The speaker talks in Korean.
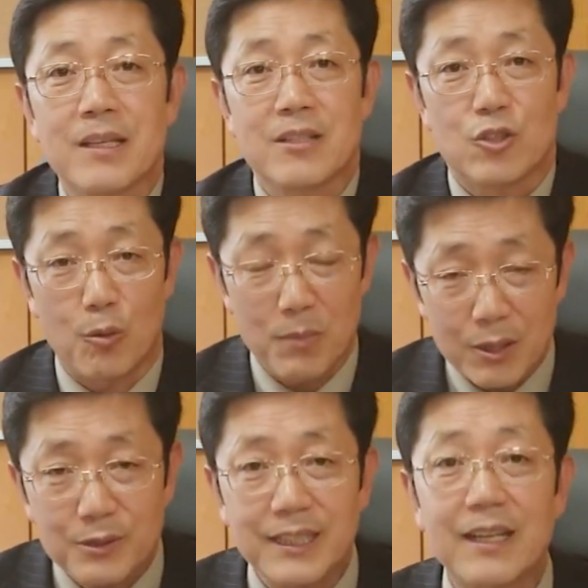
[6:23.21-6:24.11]

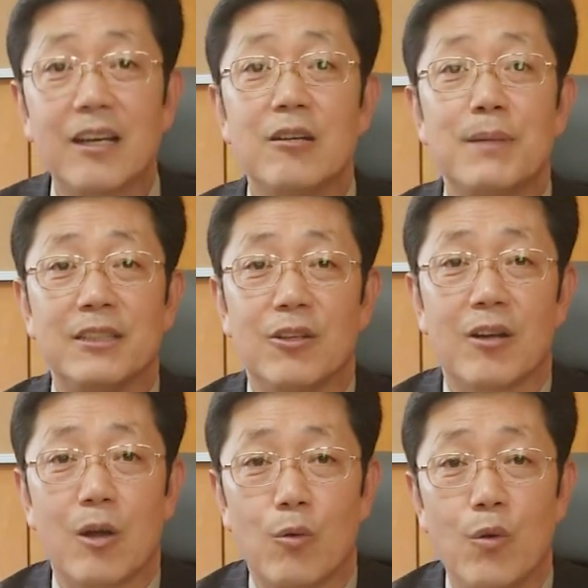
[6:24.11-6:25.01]
정말로 사랑을
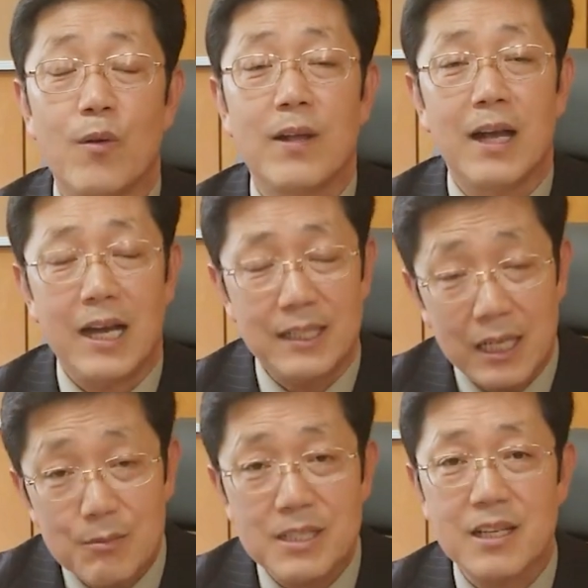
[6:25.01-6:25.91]
만들어가고
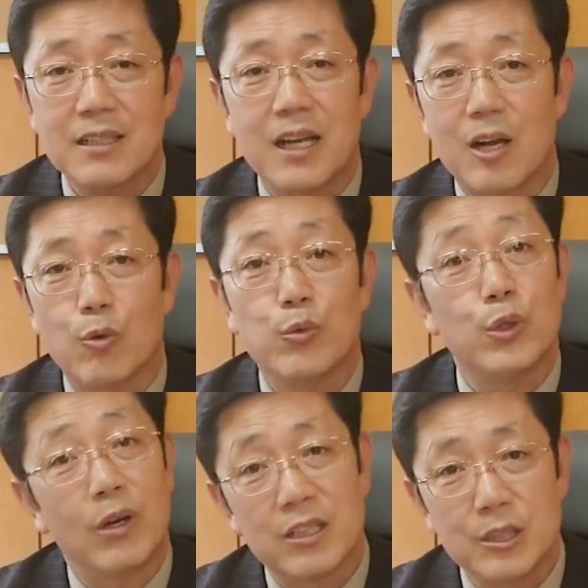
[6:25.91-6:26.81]
하나님을 찬양하고
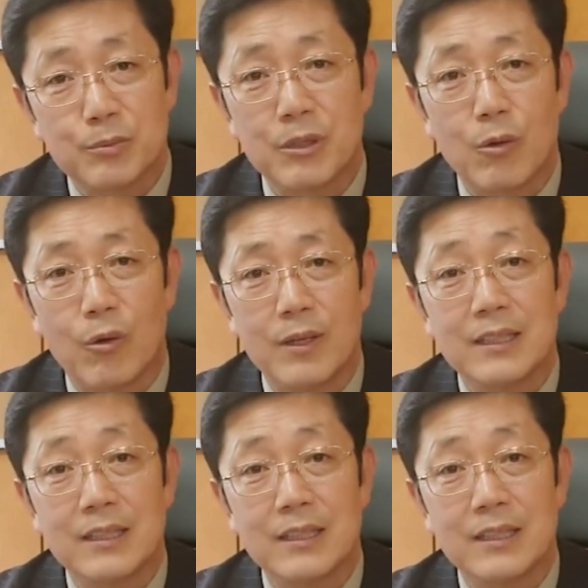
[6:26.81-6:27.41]
위로하는 입술로